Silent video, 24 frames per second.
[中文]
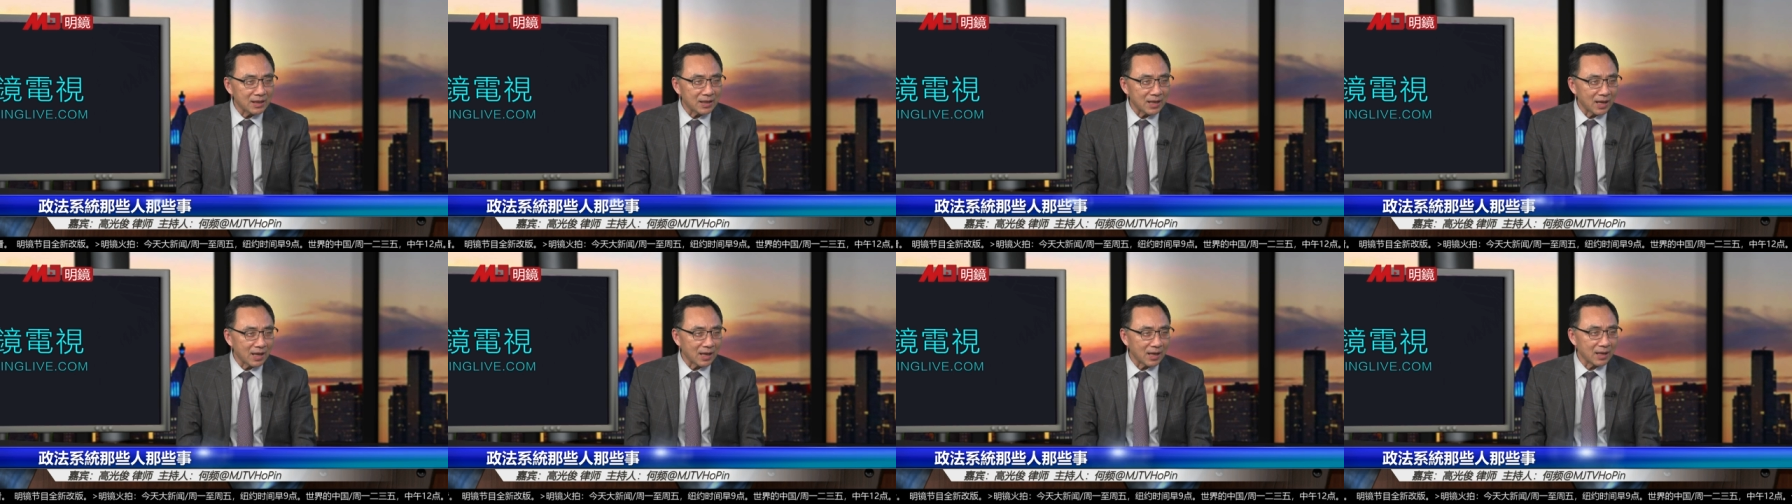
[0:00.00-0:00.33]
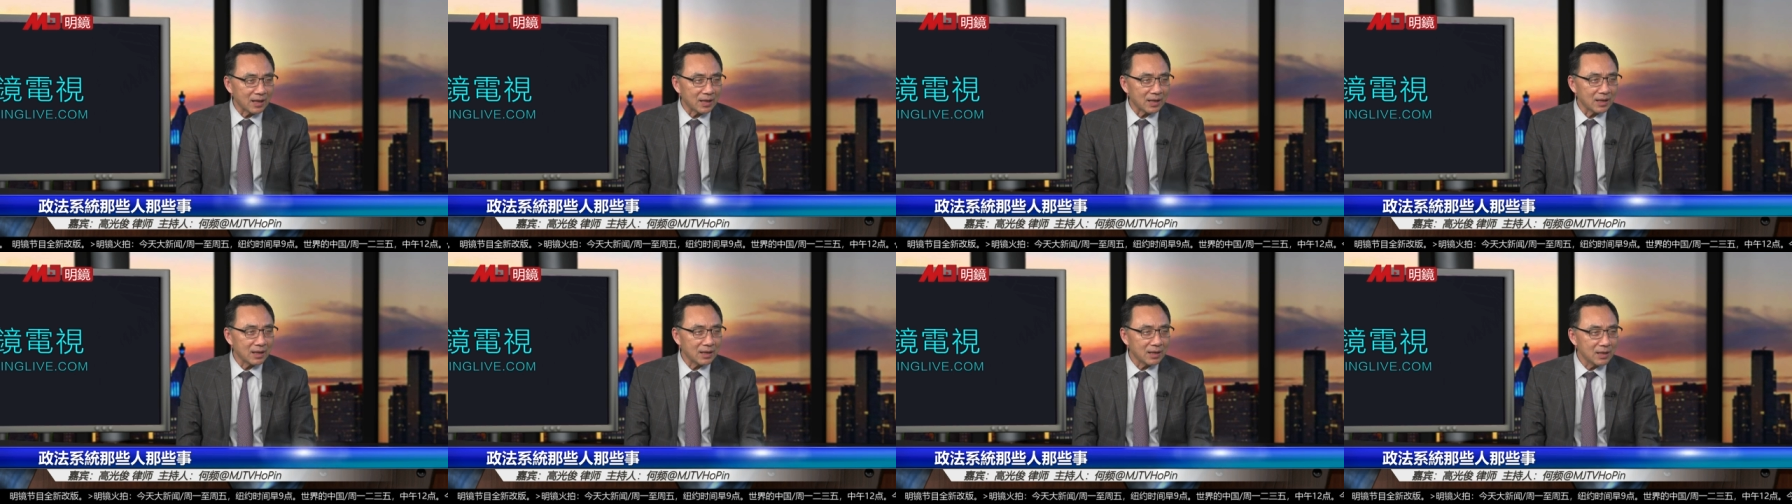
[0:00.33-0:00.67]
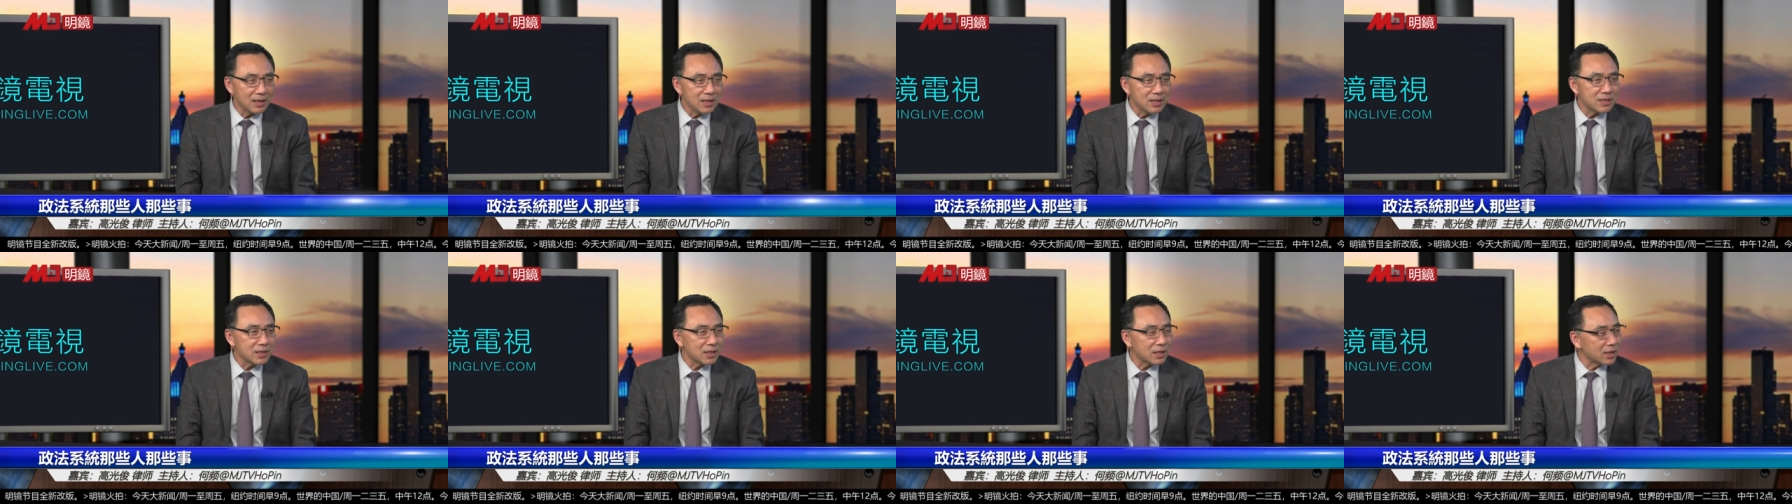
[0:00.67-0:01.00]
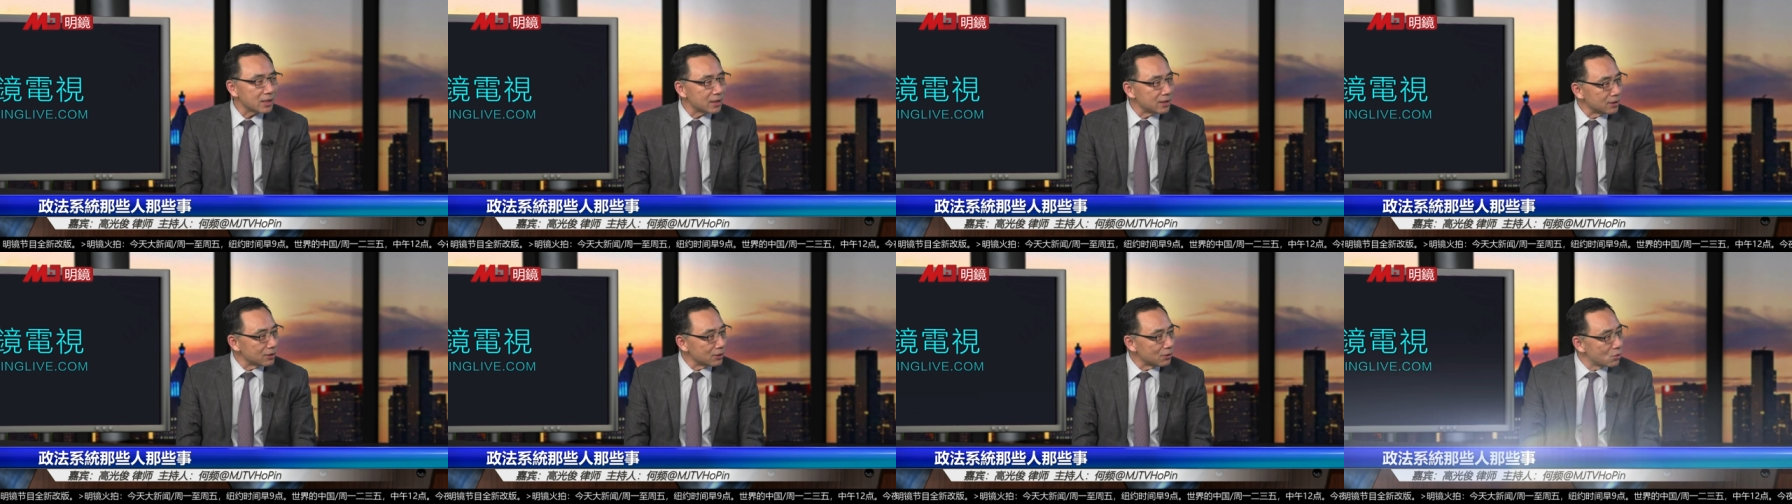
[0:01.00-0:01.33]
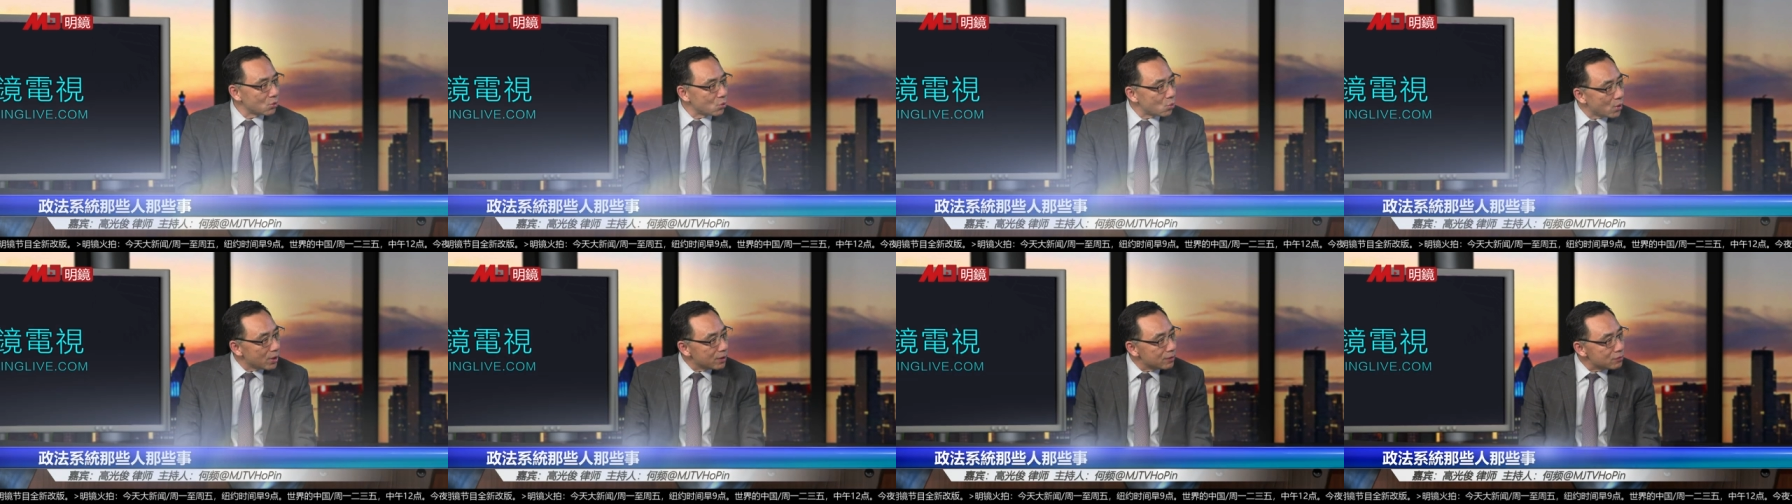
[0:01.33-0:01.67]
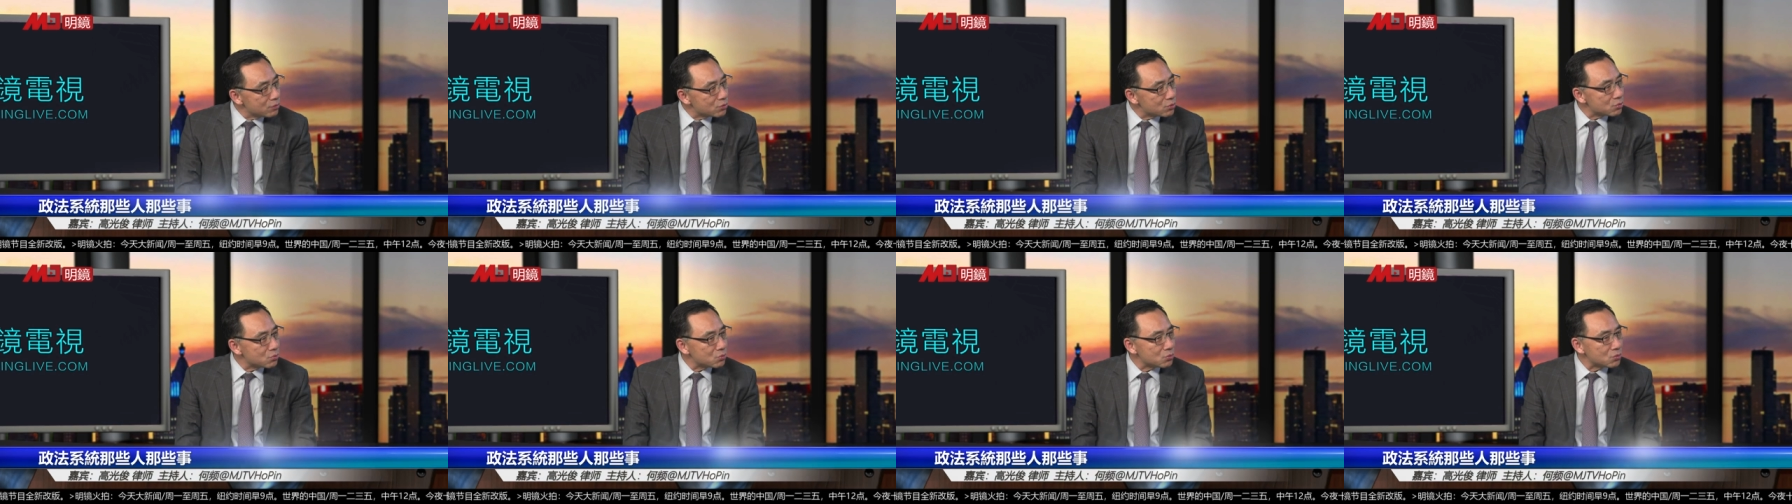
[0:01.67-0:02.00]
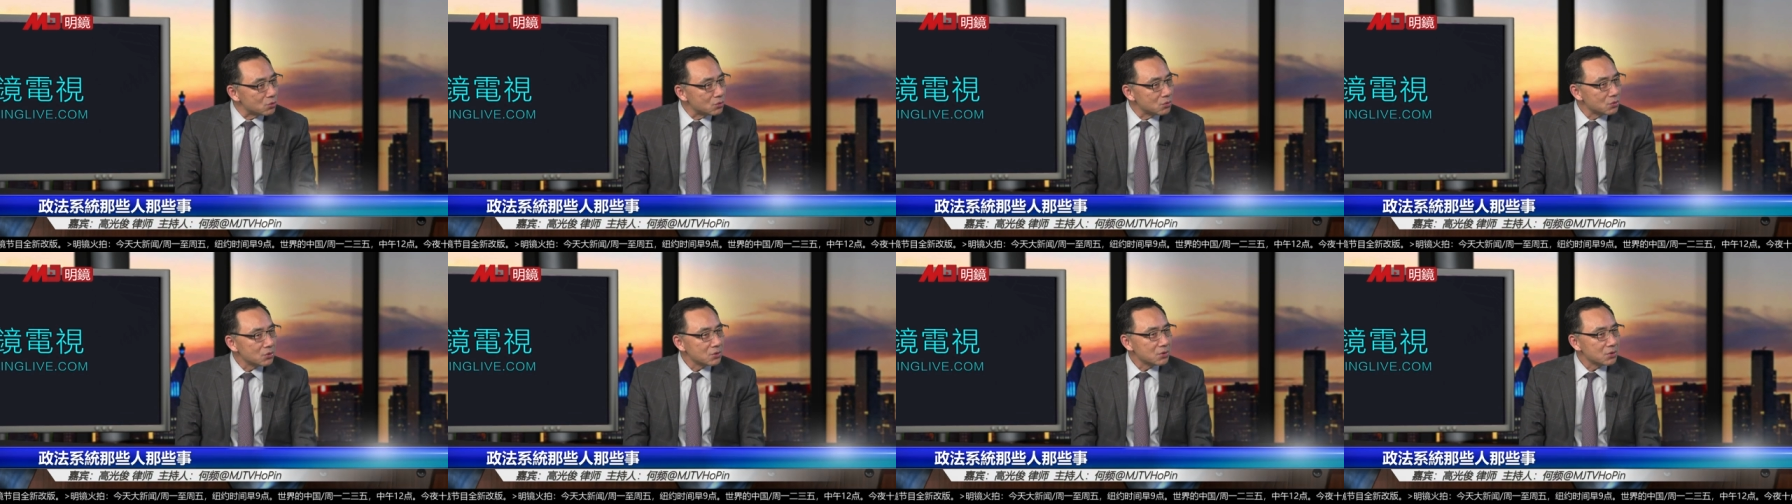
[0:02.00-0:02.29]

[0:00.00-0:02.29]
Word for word: 来一直很关注